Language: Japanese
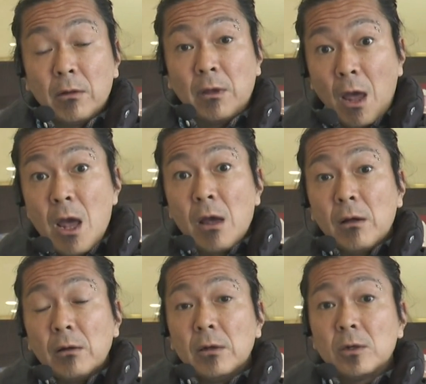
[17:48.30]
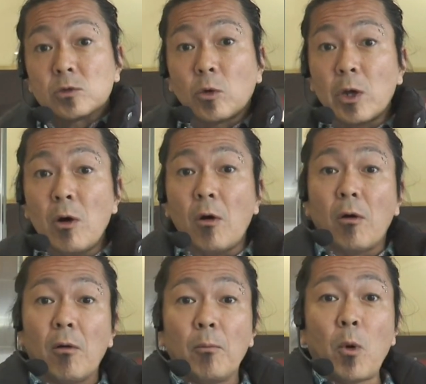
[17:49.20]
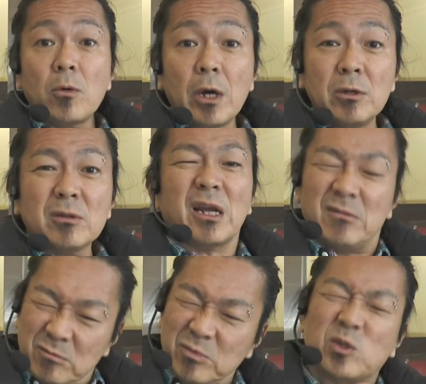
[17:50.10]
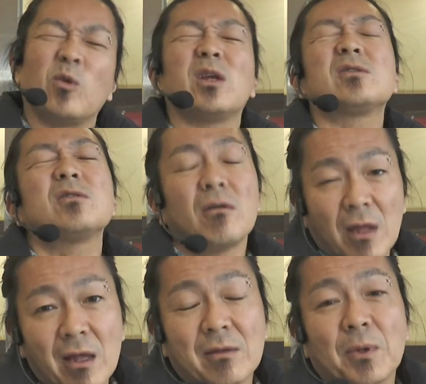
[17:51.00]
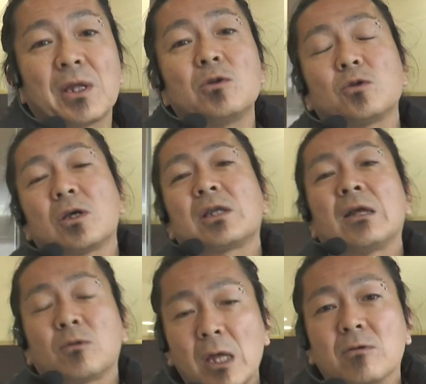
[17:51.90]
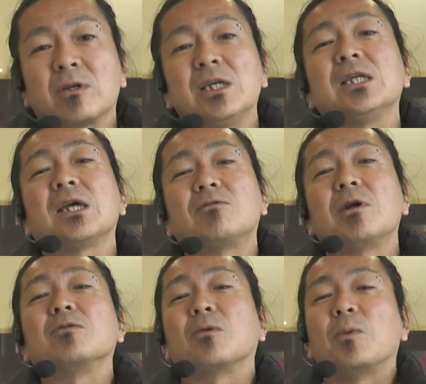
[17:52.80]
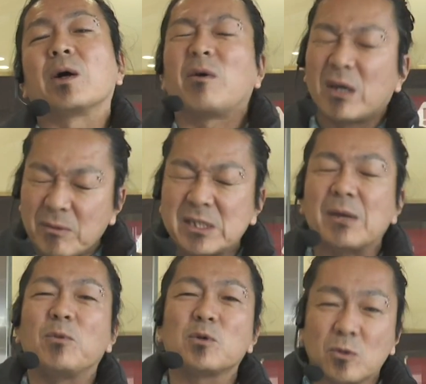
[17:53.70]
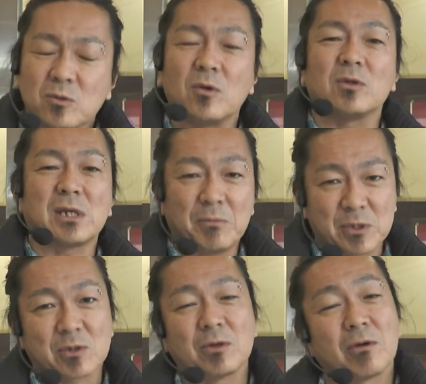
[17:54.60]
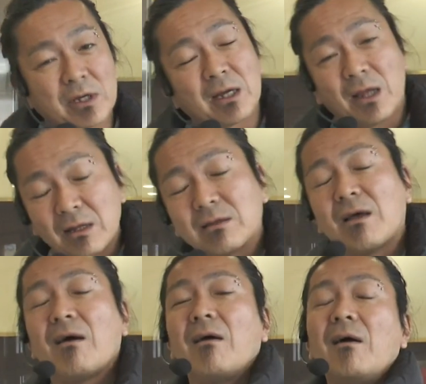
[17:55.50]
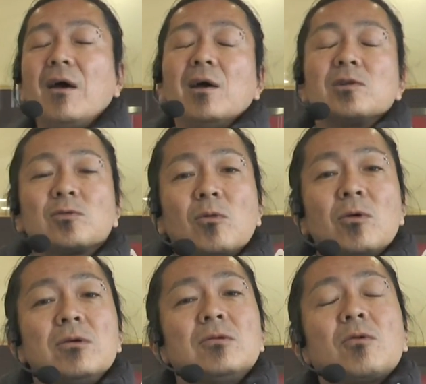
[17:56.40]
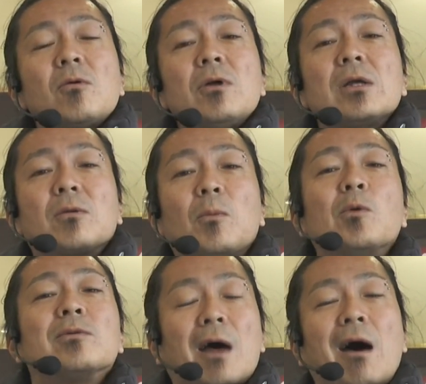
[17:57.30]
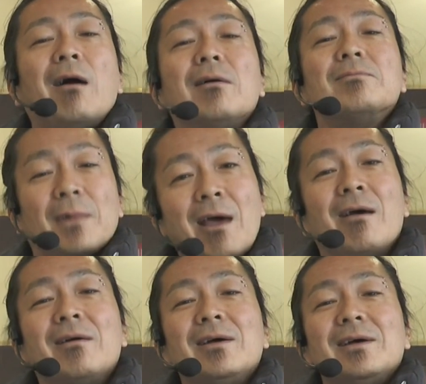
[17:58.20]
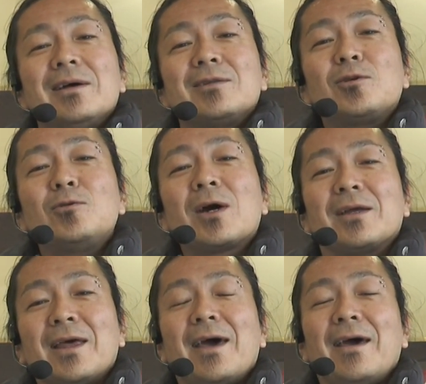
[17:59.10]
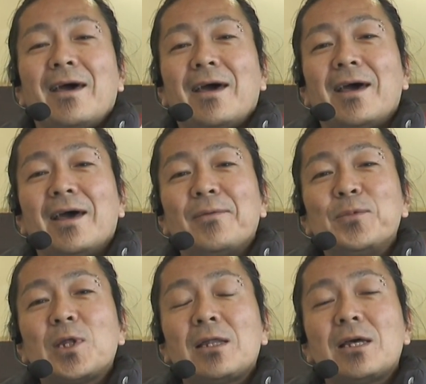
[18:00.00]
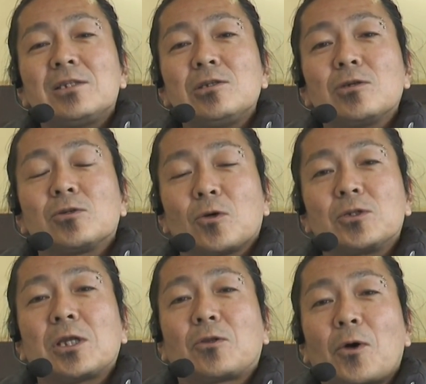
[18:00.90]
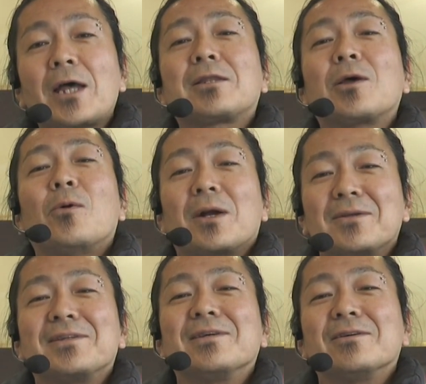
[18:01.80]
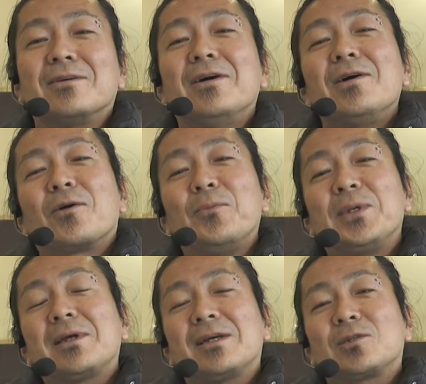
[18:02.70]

ね。それを僕が言ったら、うん、そうですよねって、まあ、店長さんなんとなく聞いてくれると思うわけ。分かりました、もうちょっとサービスしといた方がいいかなって、そういうところやと思うんだね。というわけで、えー、無駄な一日を過ごしてどうやって終わるっていう、こう見た